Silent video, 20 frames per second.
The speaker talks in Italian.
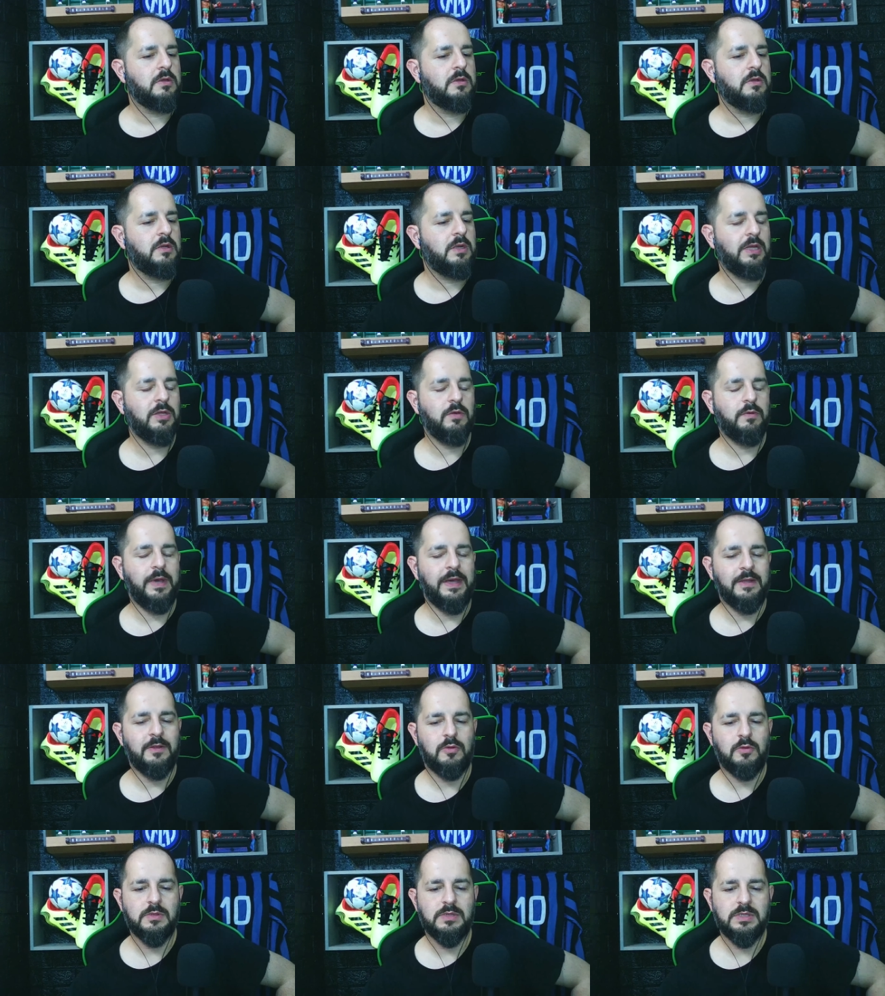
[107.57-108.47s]
La
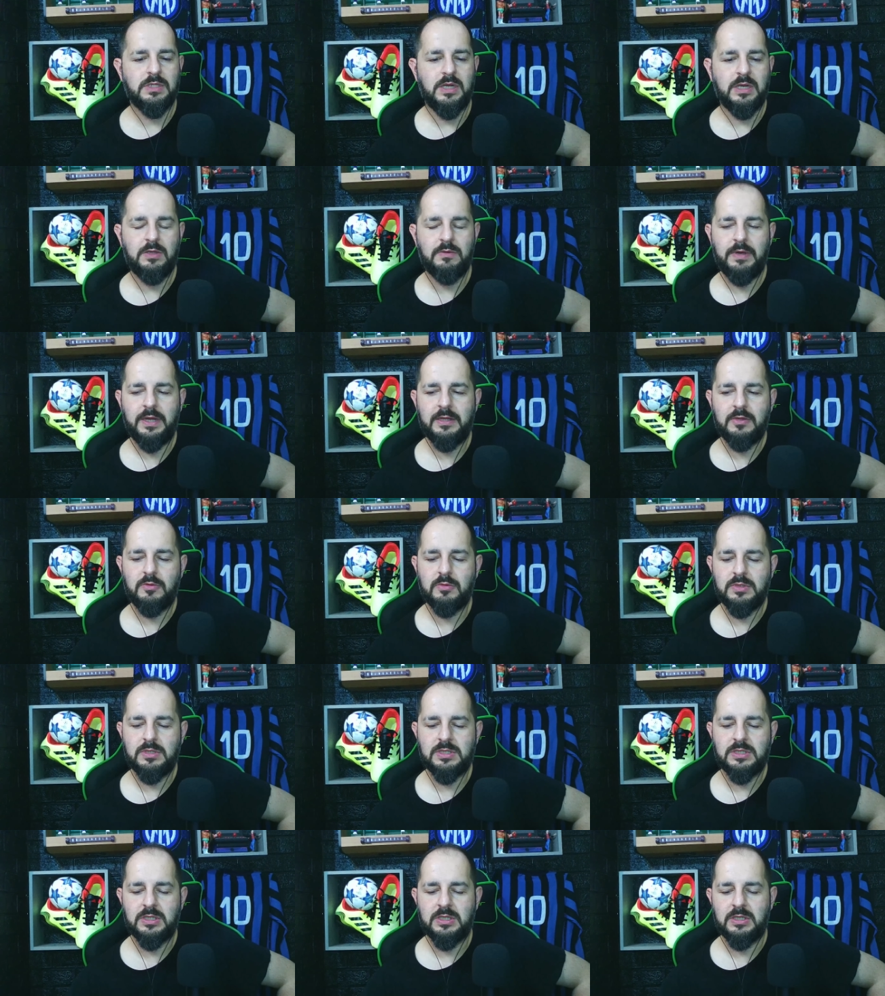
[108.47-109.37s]
Juventus. La
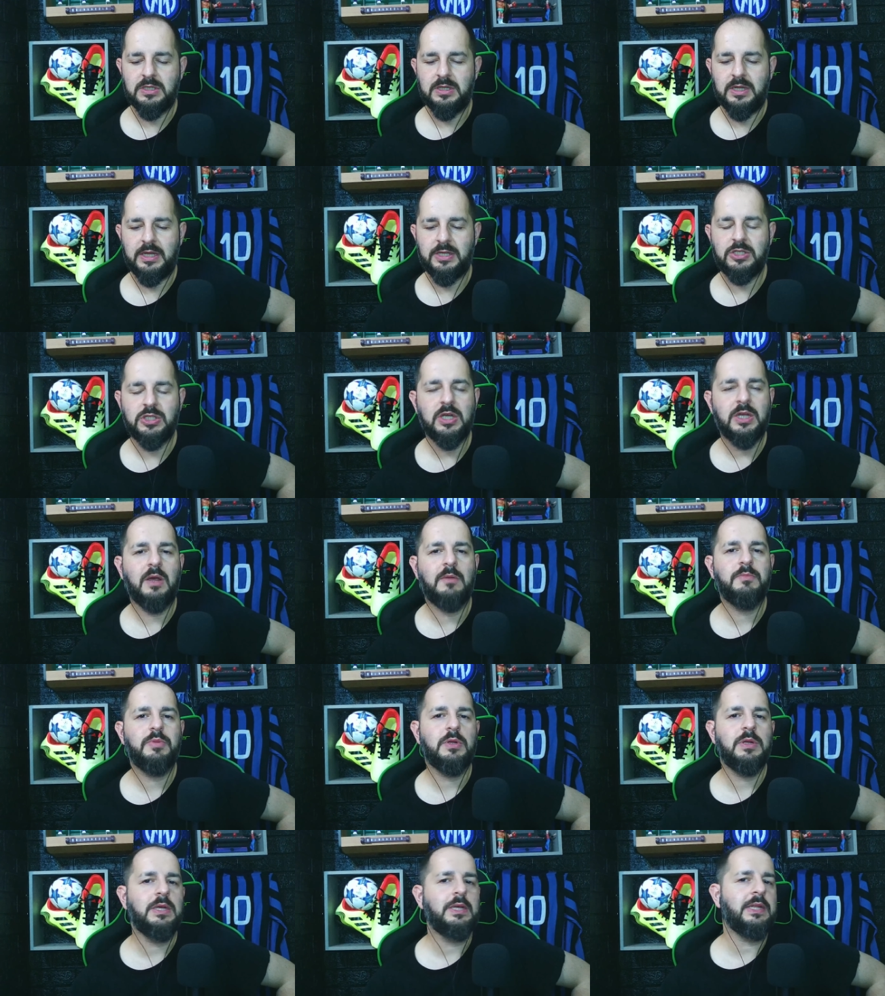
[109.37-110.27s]
Juventus è già
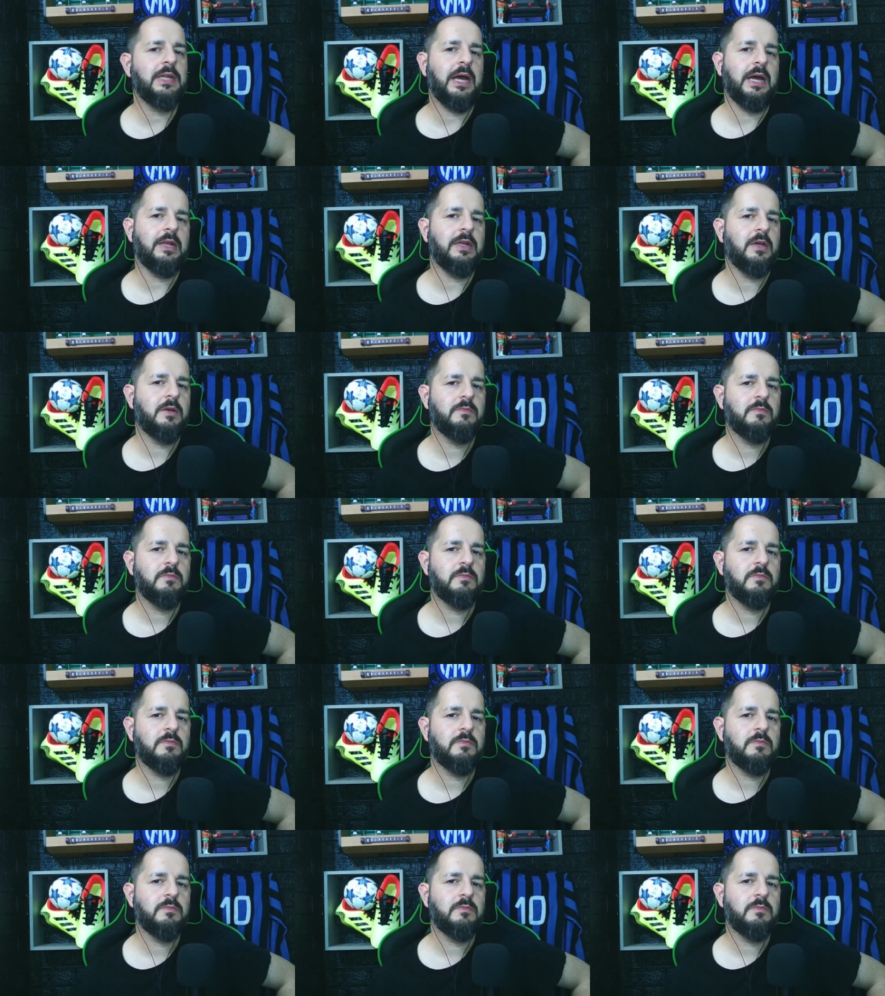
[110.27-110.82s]
campione d'Italia.